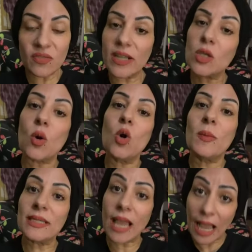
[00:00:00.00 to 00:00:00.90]
الفجر
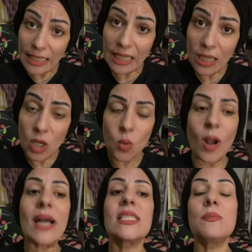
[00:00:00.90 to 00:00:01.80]
وأقوم أدعي عليه
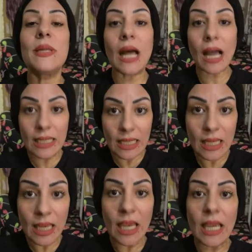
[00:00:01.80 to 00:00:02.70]
وحسب عليه